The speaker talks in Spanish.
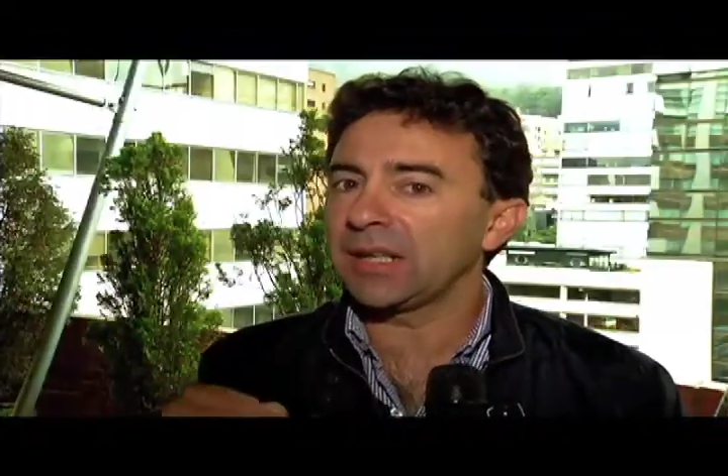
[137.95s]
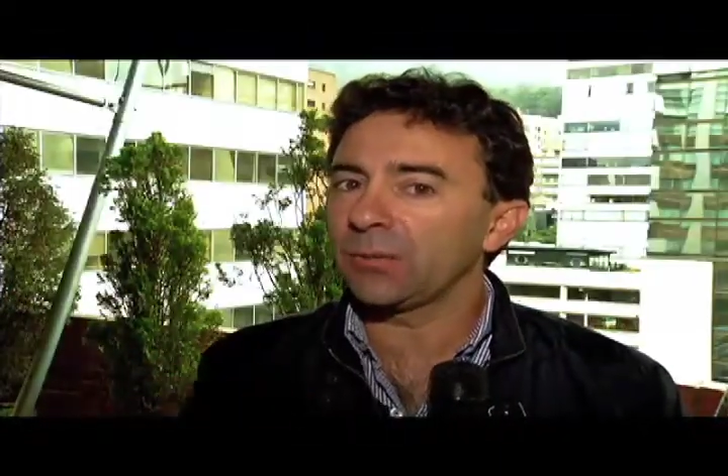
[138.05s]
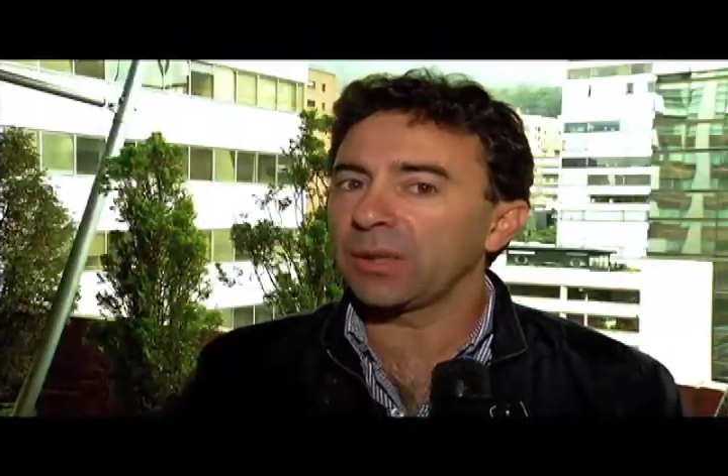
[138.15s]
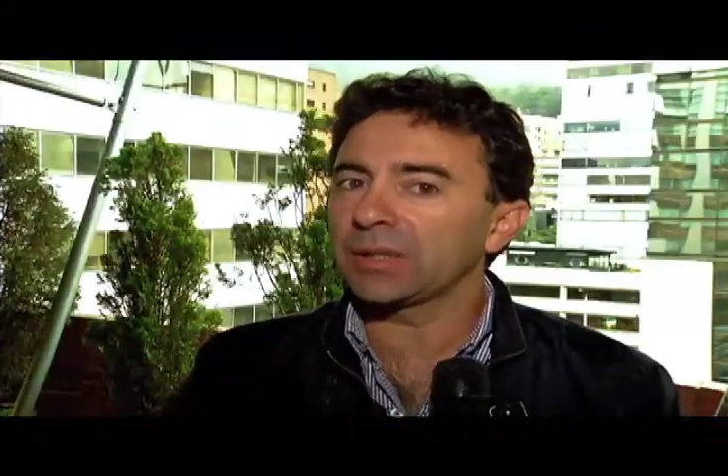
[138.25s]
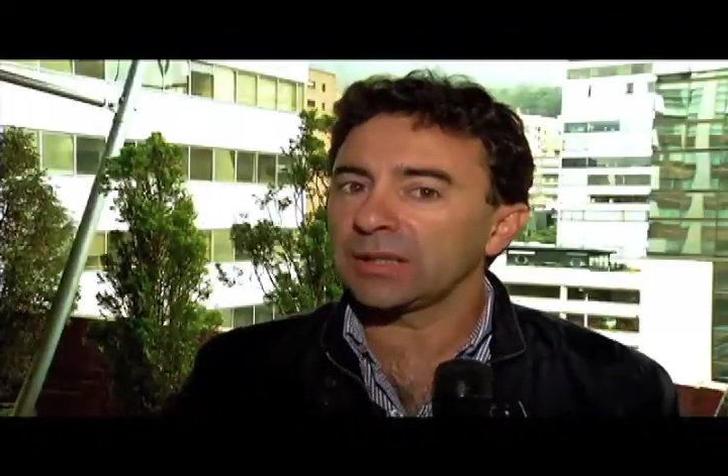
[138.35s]
en
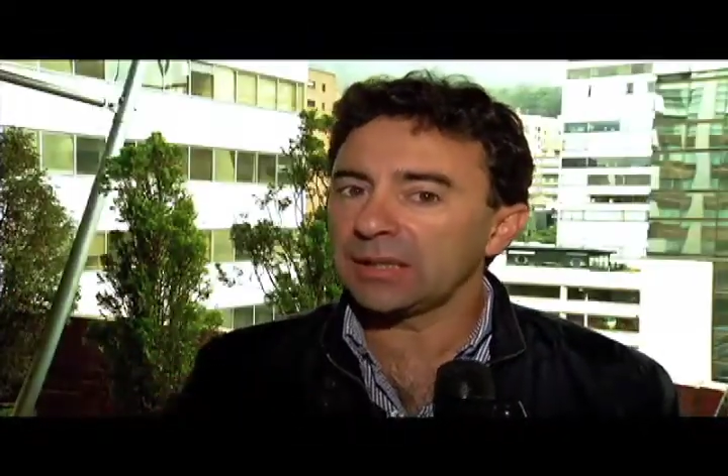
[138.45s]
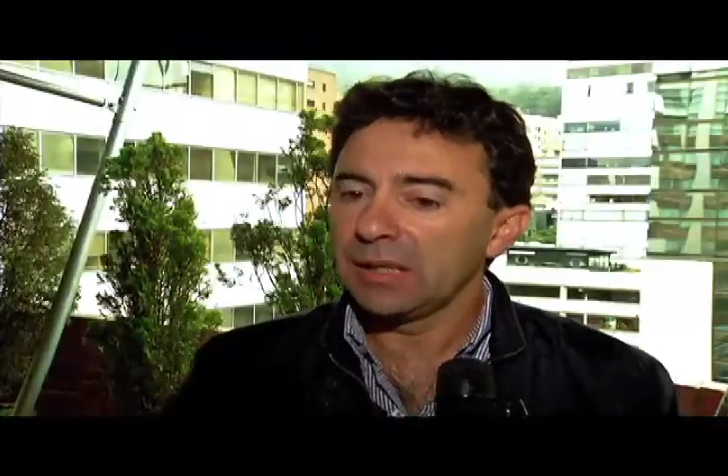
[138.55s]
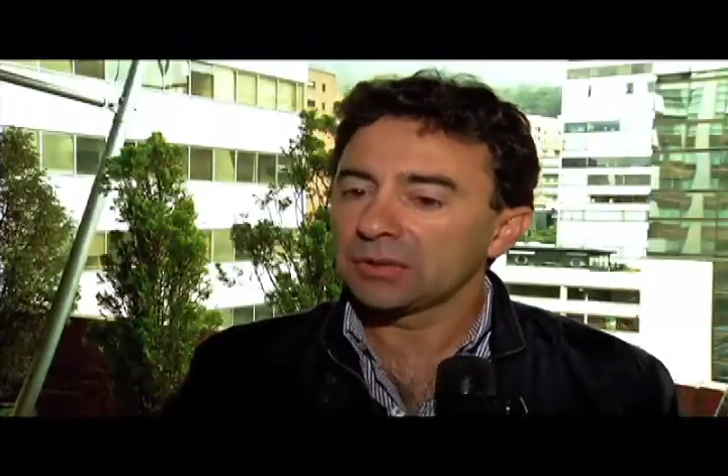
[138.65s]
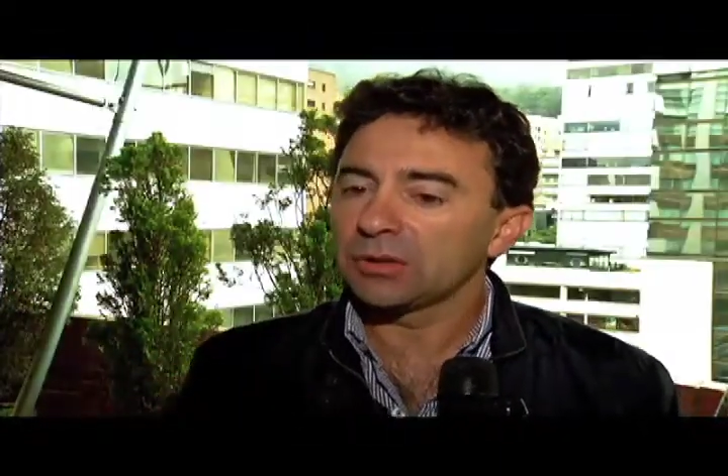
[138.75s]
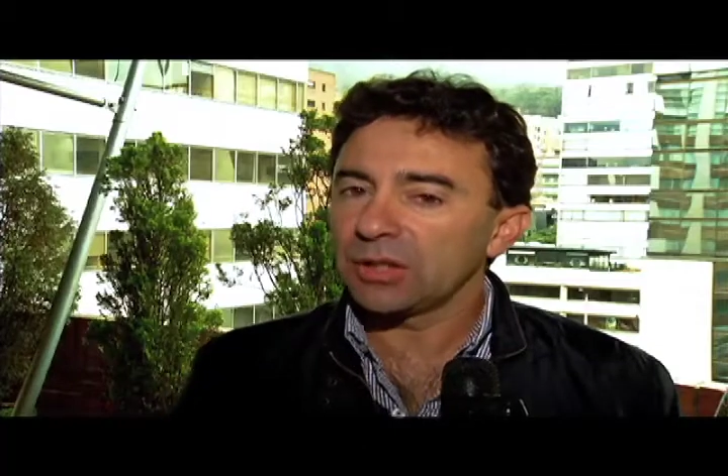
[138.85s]
cuenta
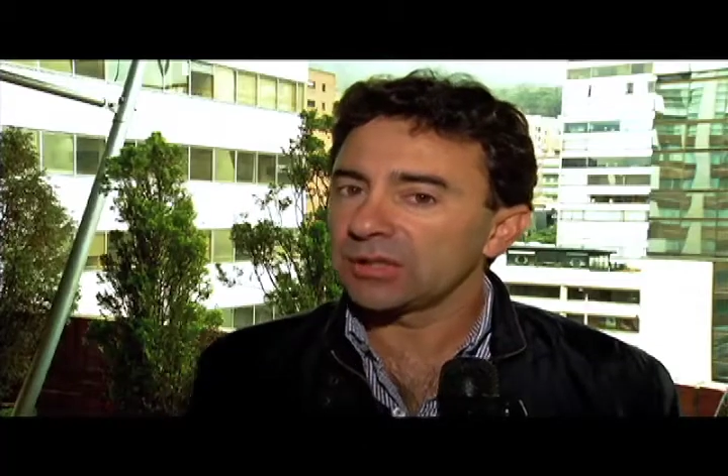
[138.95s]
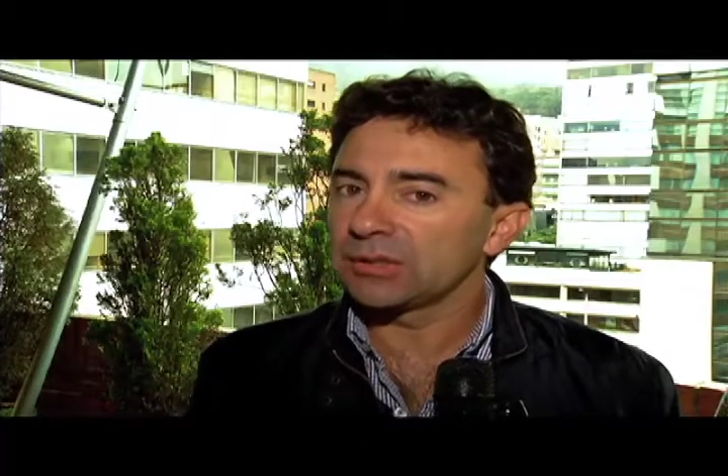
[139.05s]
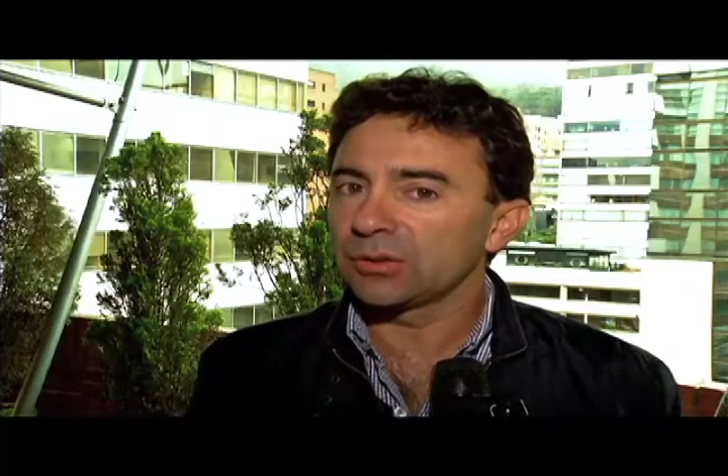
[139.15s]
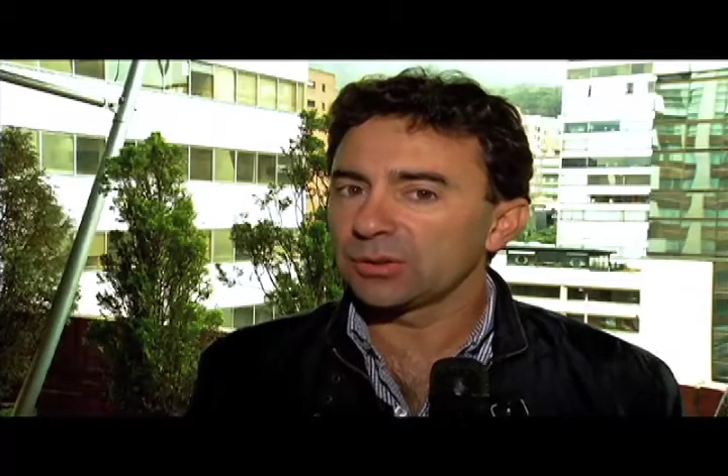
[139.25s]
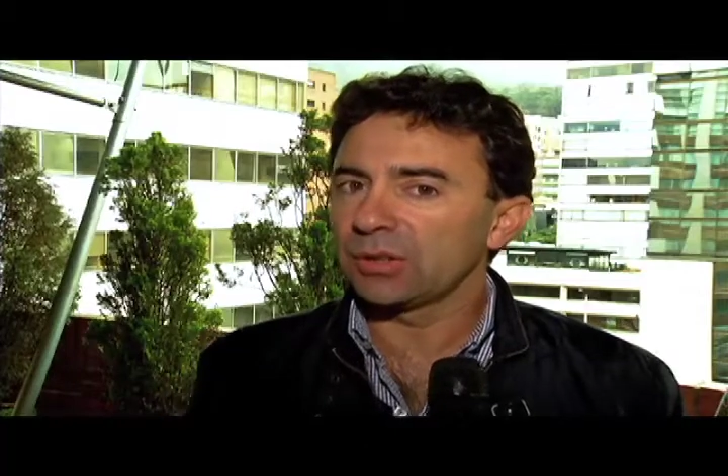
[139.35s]
son las
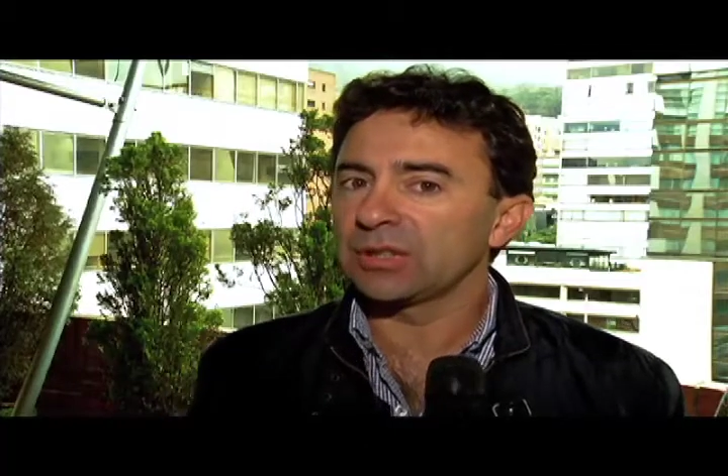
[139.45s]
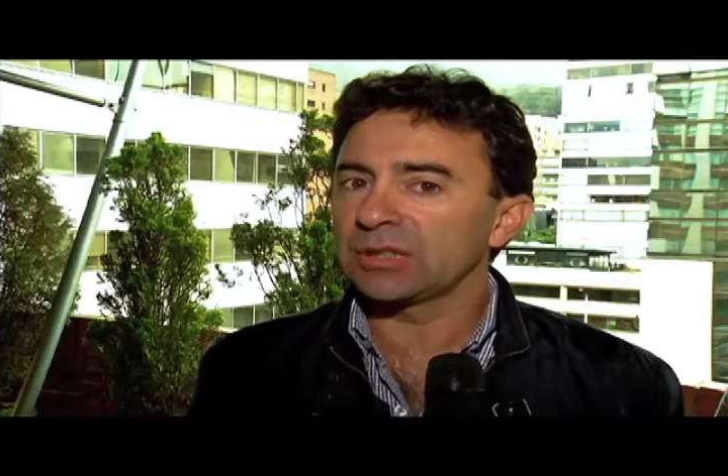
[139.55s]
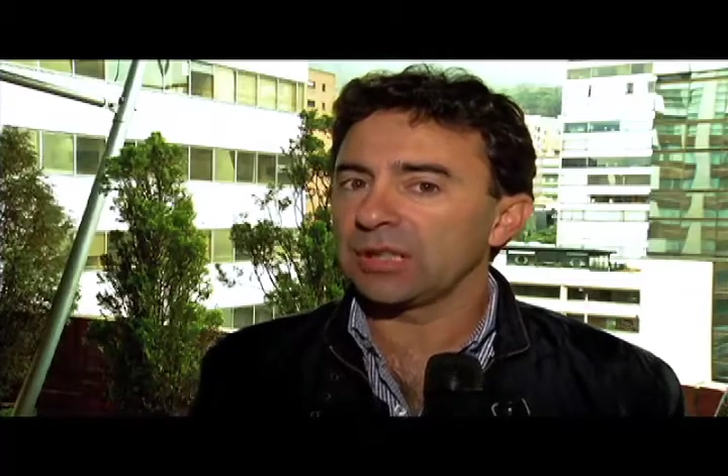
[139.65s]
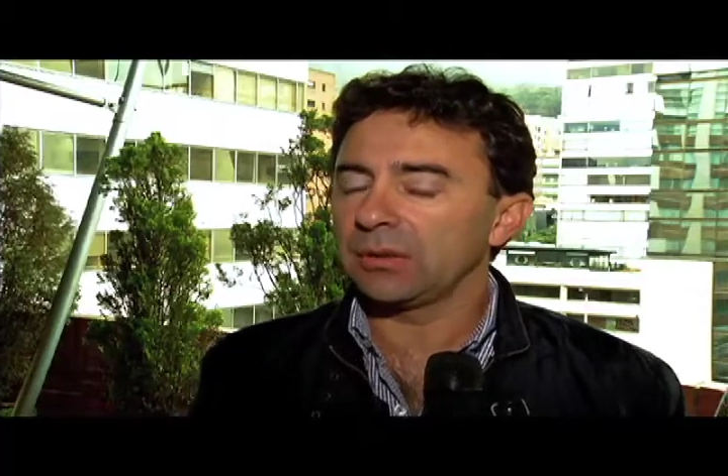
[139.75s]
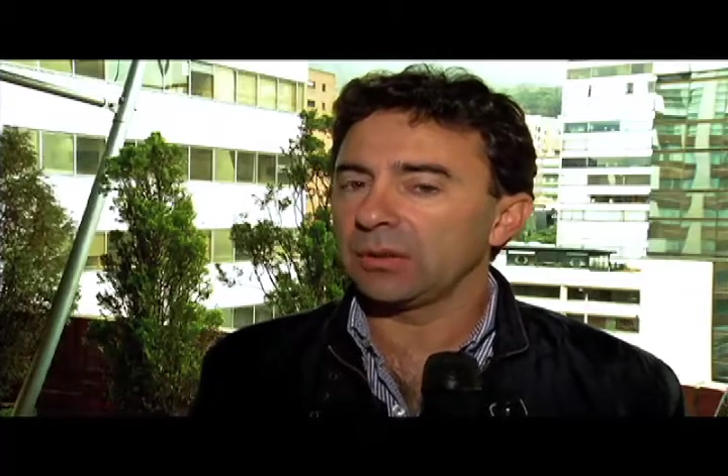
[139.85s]
instrucciones
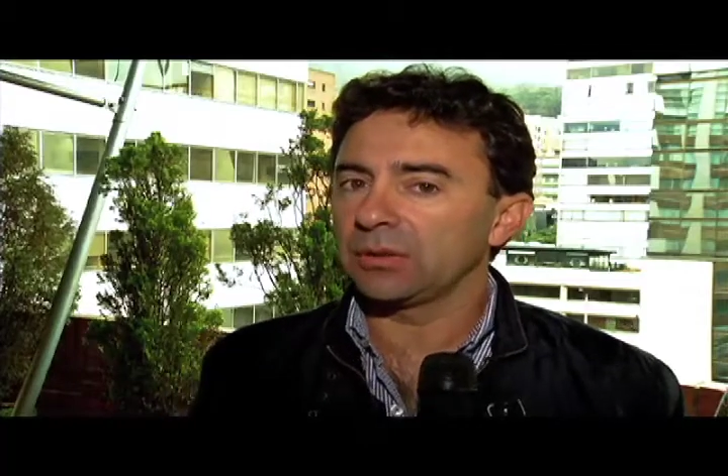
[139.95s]
que